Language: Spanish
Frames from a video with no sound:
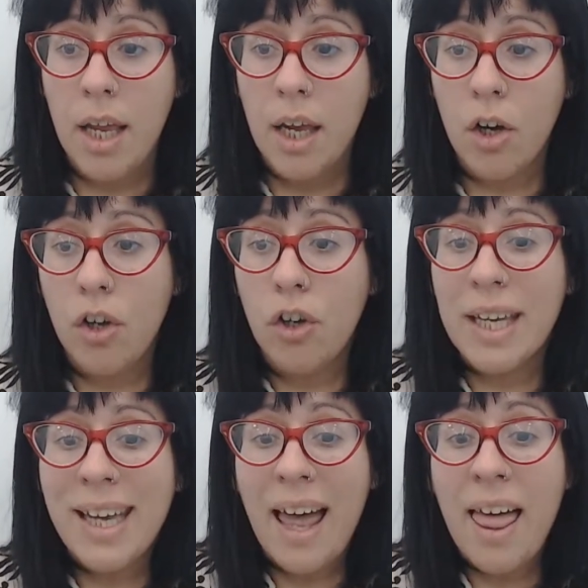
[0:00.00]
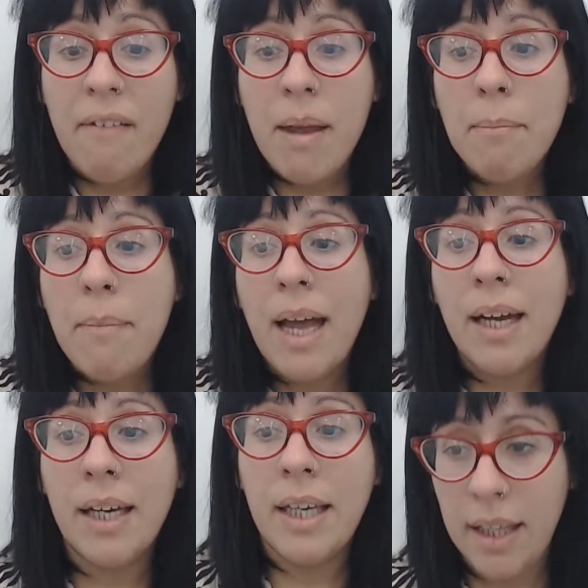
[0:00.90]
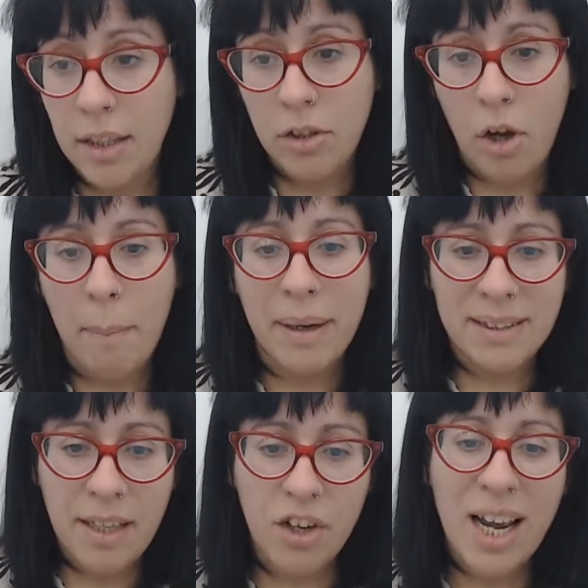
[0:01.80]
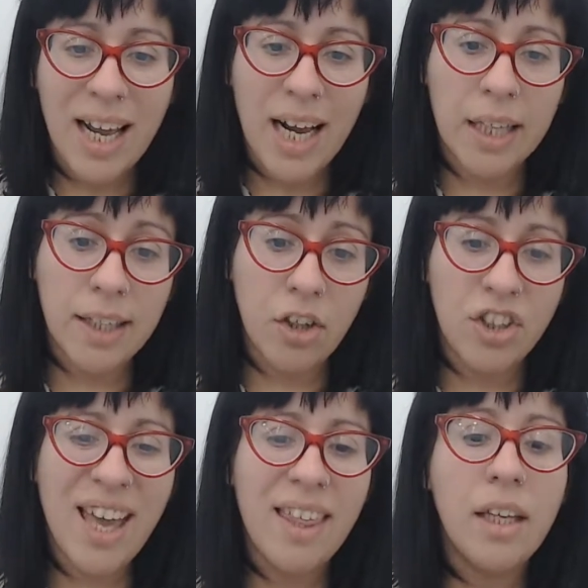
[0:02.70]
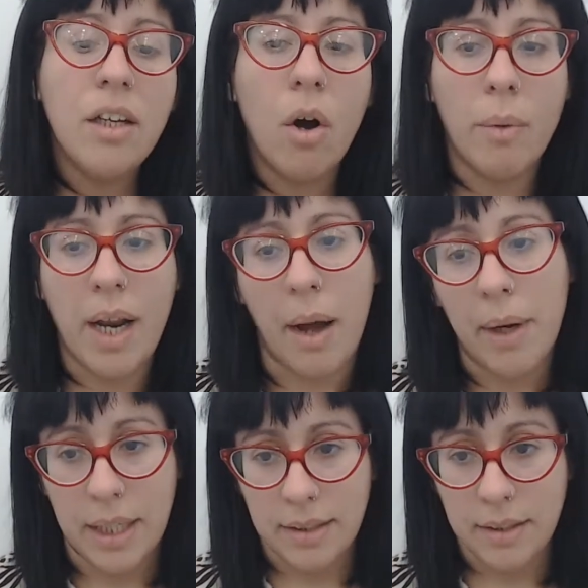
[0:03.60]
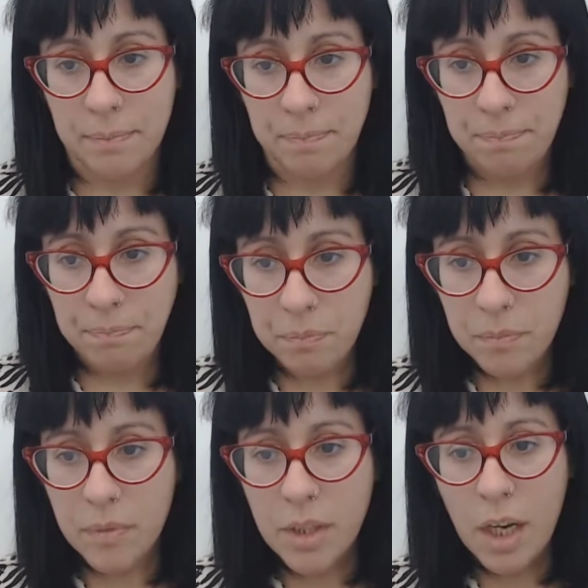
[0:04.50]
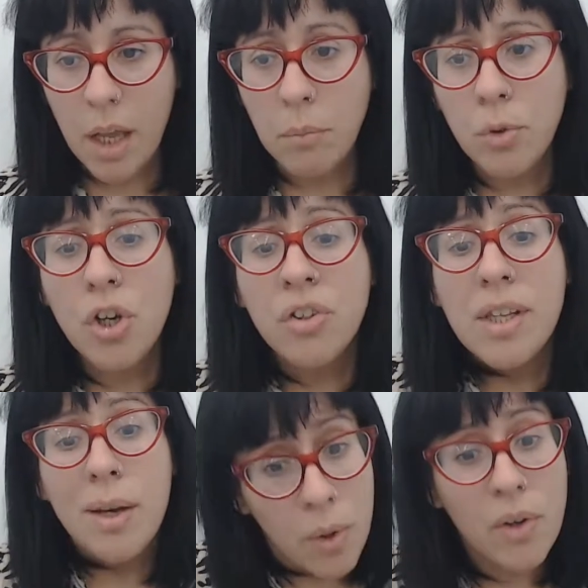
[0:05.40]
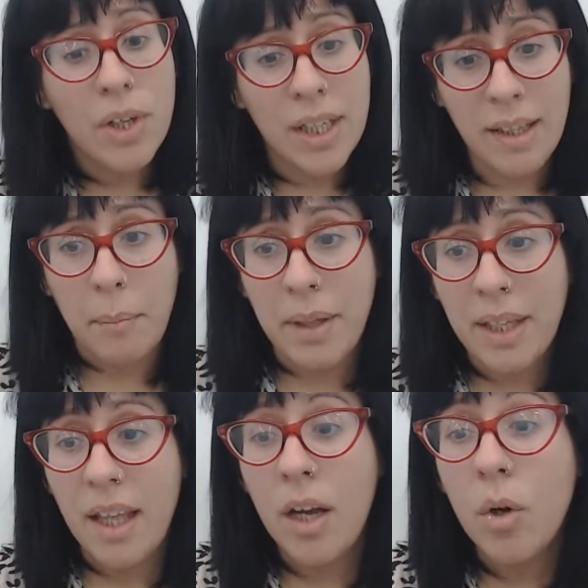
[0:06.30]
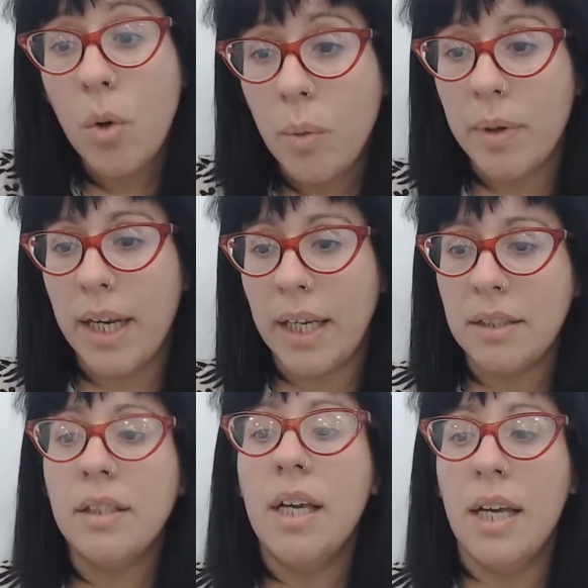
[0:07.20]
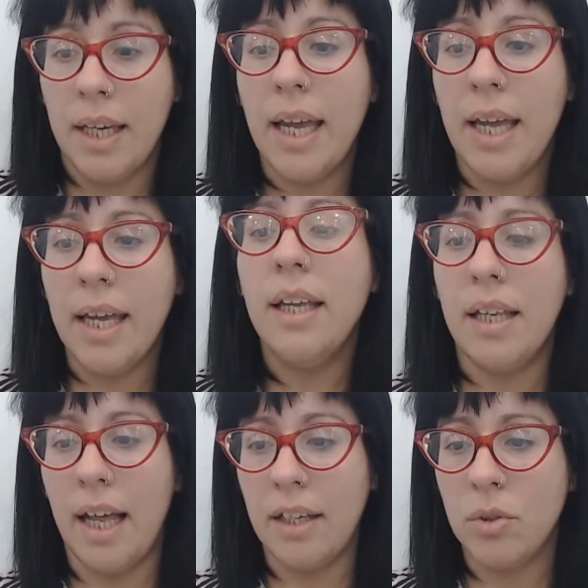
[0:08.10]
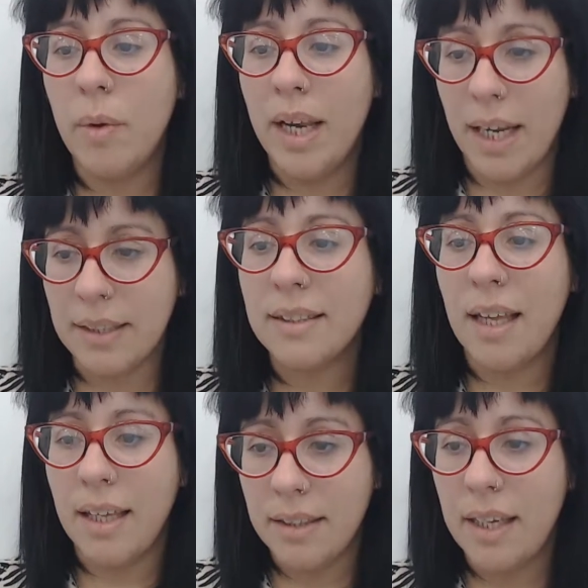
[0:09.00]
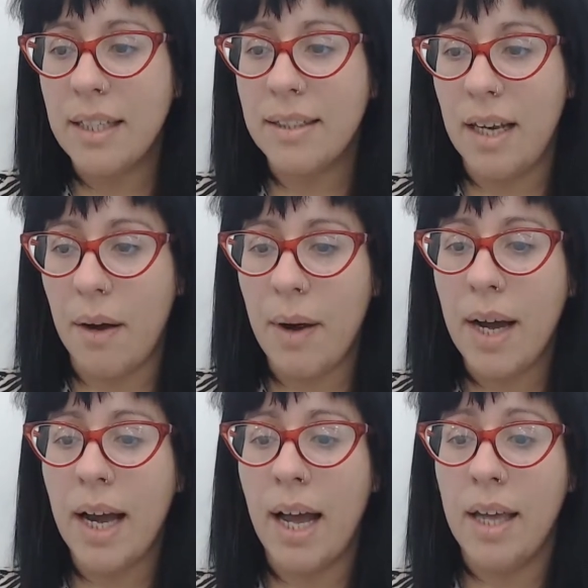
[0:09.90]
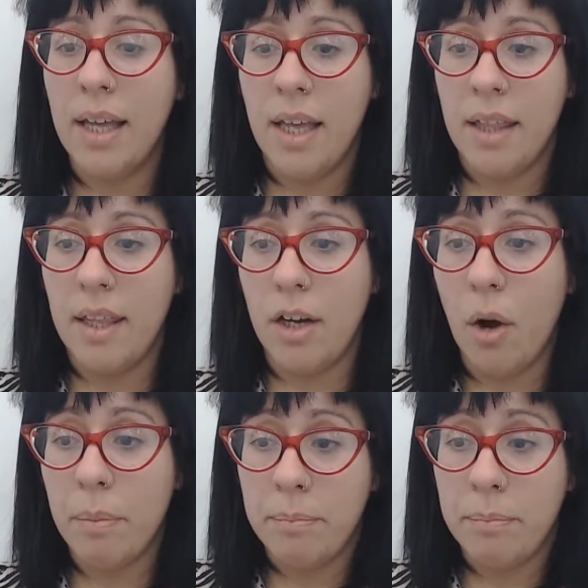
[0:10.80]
con lo que cada vez más créditos pasaron a la categoría de incobrables. Muchos deudores también descubren que la suba de la tasa de interés y la baja de los,